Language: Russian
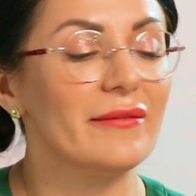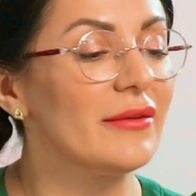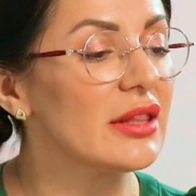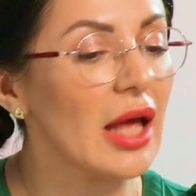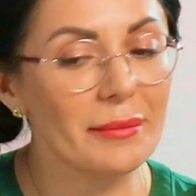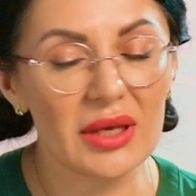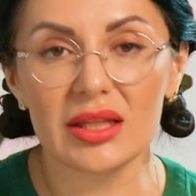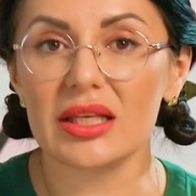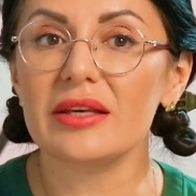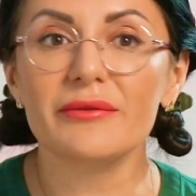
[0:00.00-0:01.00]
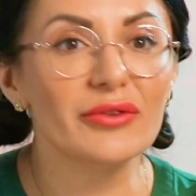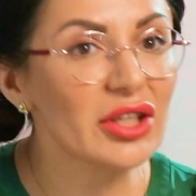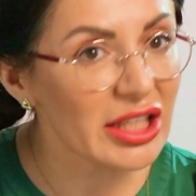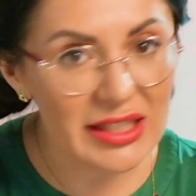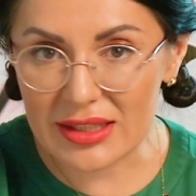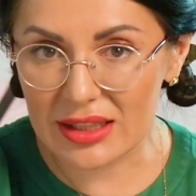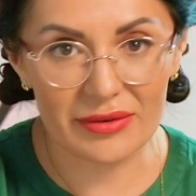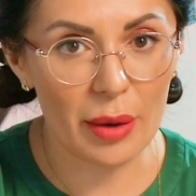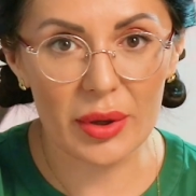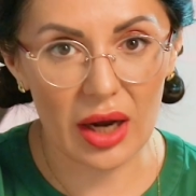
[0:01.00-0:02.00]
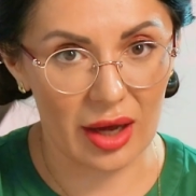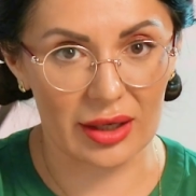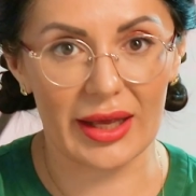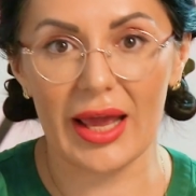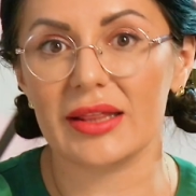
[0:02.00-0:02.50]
Витамины не вырастят вам рак.